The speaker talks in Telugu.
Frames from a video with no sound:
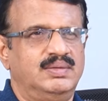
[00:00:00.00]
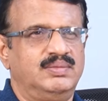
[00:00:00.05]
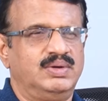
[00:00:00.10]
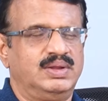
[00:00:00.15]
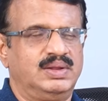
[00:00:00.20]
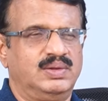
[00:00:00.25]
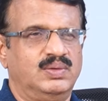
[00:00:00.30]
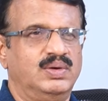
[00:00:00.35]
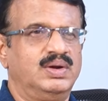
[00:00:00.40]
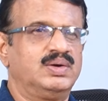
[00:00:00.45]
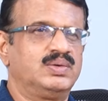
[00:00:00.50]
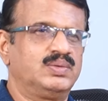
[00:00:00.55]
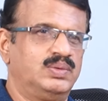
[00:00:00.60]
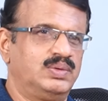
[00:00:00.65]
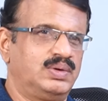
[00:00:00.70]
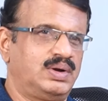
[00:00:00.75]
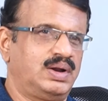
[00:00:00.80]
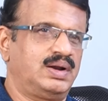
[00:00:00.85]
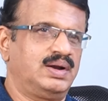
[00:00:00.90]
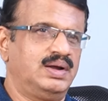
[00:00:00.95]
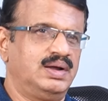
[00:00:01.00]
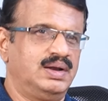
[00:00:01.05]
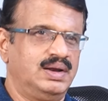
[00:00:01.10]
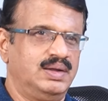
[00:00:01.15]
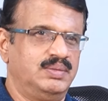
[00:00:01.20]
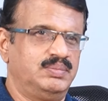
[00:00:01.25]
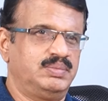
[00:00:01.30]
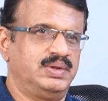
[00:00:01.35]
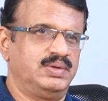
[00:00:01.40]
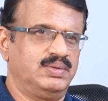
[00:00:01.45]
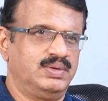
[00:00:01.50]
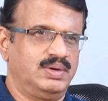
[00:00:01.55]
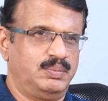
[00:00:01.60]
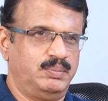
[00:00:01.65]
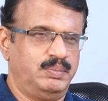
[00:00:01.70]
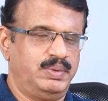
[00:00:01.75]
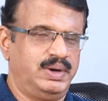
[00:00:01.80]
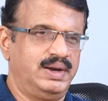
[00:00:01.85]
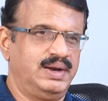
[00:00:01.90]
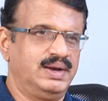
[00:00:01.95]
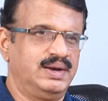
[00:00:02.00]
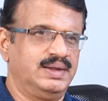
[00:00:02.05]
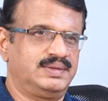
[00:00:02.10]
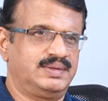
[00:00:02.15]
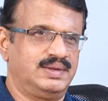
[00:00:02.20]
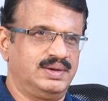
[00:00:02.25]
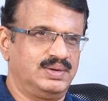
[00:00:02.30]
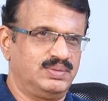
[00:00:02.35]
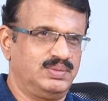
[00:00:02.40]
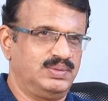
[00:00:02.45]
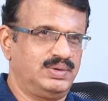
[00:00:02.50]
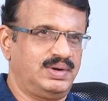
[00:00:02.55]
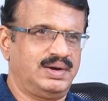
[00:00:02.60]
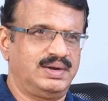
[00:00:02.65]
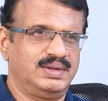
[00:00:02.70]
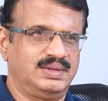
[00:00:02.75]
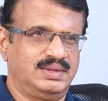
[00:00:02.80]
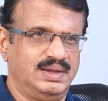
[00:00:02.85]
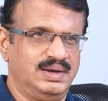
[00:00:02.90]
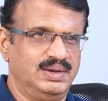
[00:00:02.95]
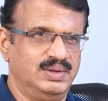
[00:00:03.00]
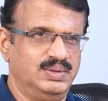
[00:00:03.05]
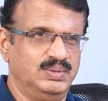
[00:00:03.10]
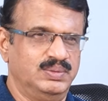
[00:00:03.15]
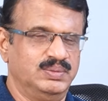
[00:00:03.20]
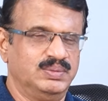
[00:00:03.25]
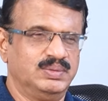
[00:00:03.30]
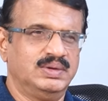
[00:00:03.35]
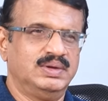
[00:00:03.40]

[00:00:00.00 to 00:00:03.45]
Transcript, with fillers: వెదవాలనుకుంటారా లేకపోతే బ్రెయిన్లెస్ అనుకుంటారో తెలియదు